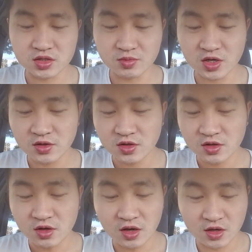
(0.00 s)
怎么？
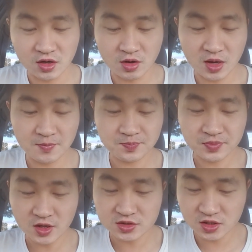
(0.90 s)
哎好吧，
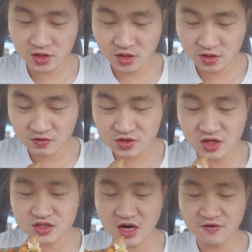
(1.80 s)
这个
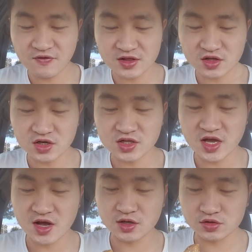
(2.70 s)
这家饭的特
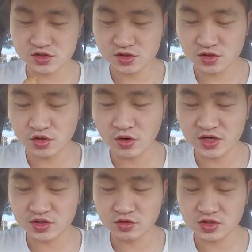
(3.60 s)
点啊，就是肉
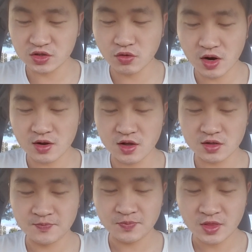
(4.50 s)
类只有一块
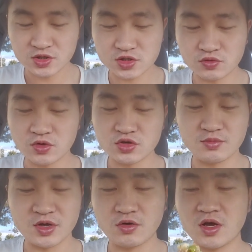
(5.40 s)
啊，吃过就
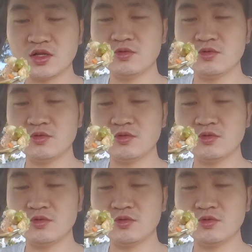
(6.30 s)
没有了。